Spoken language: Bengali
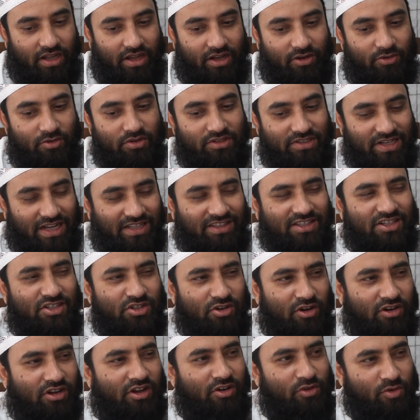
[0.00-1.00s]
এখন যাত্রী
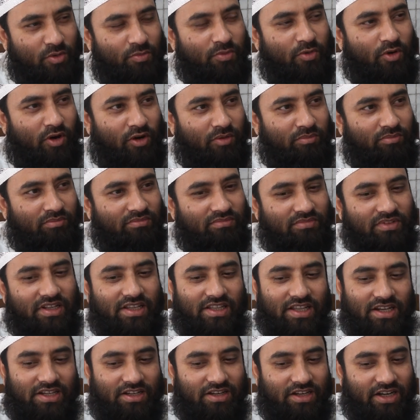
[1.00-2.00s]
সংখ্যা খুব কম
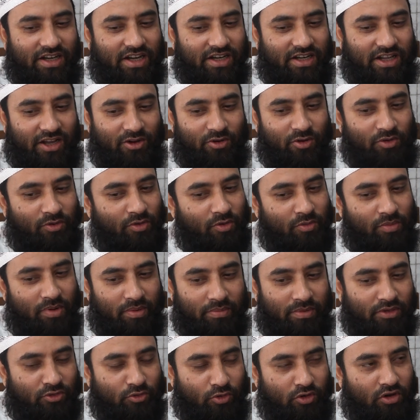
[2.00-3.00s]
ঈদের টিকিট এখনো
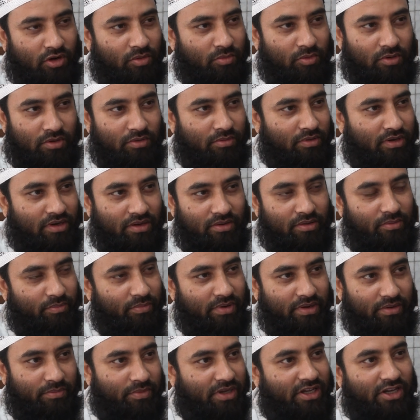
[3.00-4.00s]
ওইভাবে তুলনামূলকভাবে
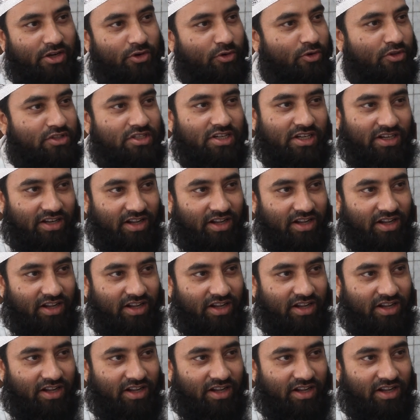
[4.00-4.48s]
বিক্রি হচ্ছে